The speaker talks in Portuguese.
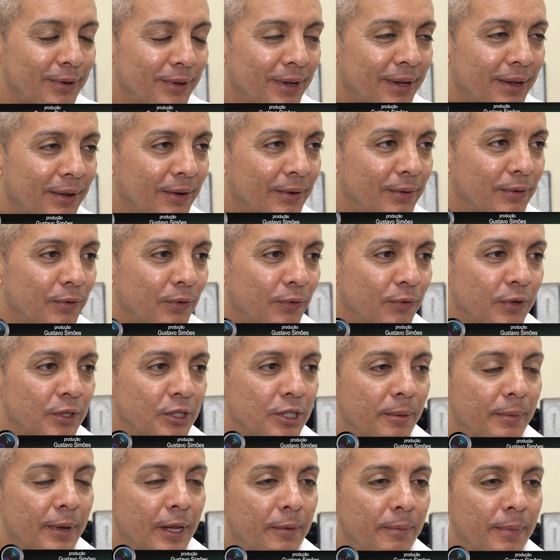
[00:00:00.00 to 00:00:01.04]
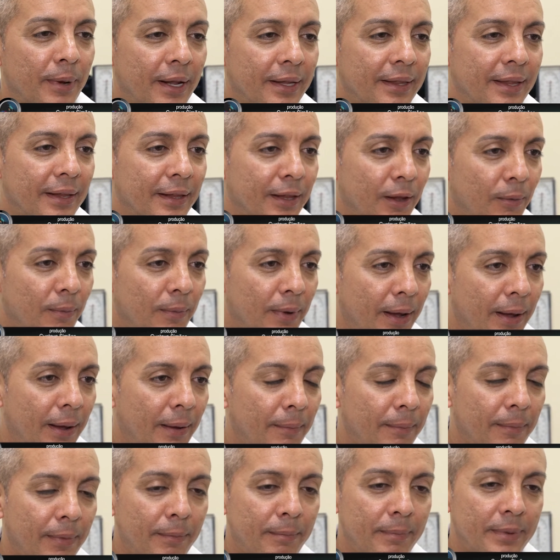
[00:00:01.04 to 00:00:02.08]
diferente. Ele percorre
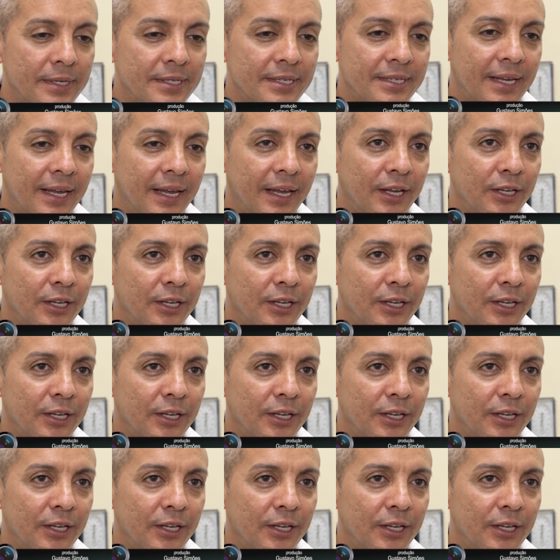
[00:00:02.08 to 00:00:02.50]
quase todos